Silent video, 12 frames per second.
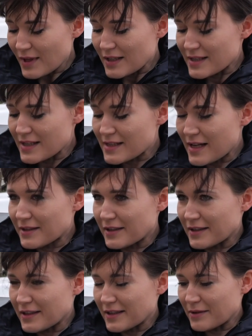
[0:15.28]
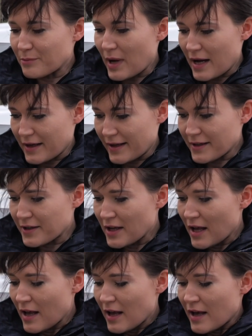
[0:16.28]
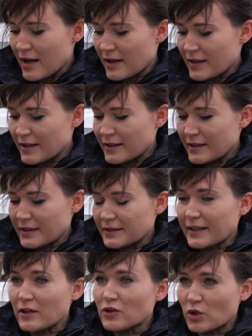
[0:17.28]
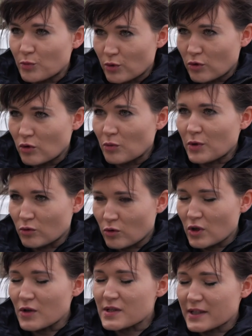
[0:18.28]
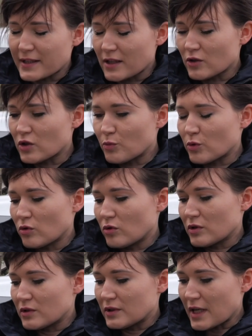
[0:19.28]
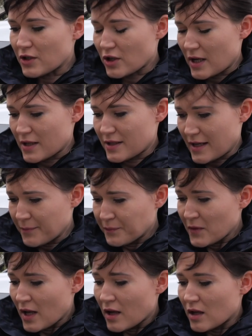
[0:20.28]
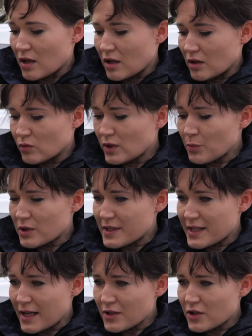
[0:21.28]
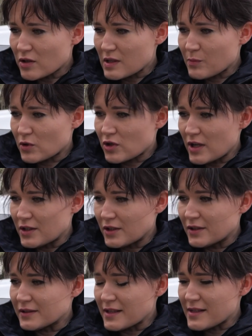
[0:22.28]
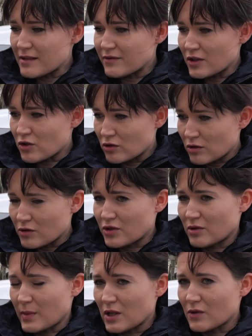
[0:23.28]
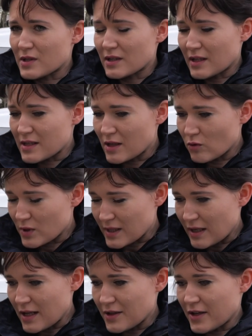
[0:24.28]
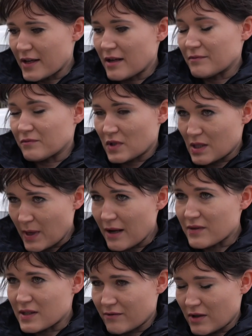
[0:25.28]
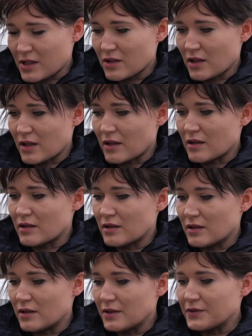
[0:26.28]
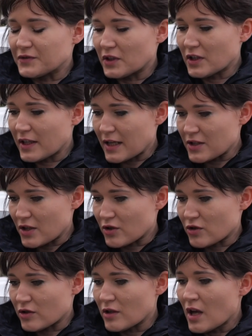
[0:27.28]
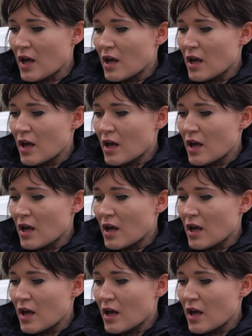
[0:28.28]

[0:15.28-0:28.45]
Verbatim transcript: ze znanych marek e, tego typu, produkujących tego typu narzędzia. E, tutaj policjanci rozpoczęli intensywne czynności mające na celu ustalenie sprawcy właśnie e, tych kradzieży